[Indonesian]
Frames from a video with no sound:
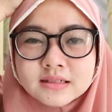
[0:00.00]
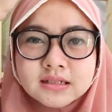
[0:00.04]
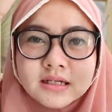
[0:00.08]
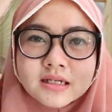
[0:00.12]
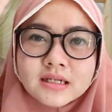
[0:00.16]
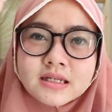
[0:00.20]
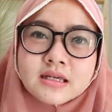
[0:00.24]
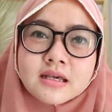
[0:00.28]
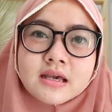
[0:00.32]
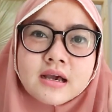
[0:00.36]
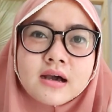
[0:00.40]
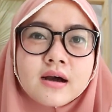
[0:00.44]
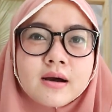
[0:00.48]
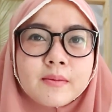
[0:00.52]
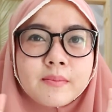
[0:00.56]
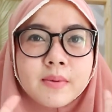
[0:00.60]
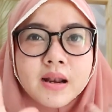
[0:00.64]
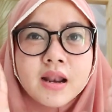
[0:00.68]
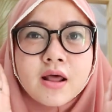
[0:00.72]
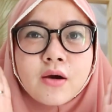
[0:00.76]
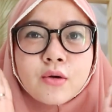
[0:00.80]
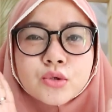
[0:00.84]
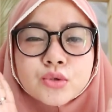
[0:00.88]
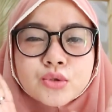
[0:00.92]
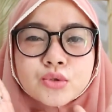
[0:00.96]
Jadinya
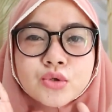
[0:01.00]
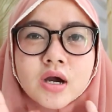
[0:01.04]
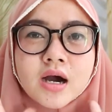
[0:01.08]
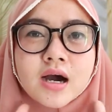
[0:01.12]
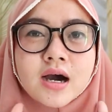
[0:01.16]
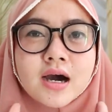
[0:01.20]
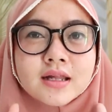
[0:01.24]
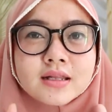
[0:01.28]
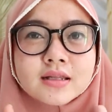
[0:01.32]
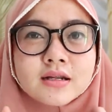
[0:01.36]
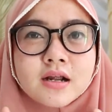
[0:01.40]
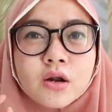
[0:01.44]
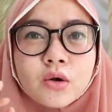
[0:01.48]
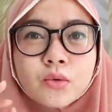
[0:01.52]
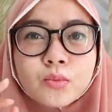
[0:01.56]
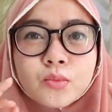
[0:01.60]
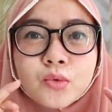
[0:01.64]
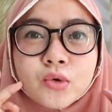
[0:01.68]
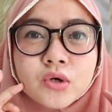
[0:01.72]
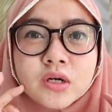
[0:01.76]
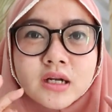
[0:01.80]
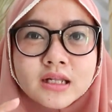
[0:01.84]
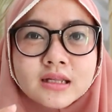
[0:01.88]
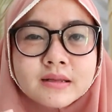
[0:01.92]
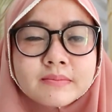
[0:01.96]
kepala aku juga nggak terlalu
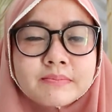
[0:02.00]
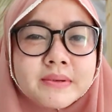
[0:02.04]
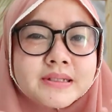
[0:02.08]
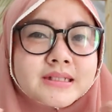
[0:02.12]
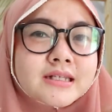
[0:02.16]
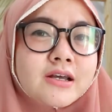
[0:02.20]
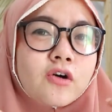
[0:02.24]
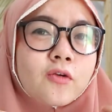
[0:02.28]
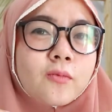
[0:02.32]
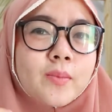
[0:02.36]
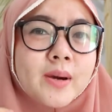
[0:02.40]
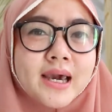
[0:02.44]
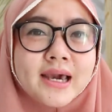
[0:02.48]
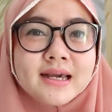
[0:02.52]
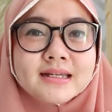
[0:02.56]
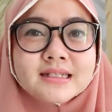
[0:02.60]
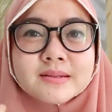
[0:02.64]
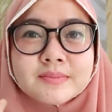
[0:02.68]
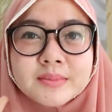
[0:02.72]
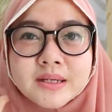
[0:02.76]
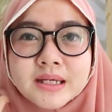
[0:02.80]
bulat pas aku pakai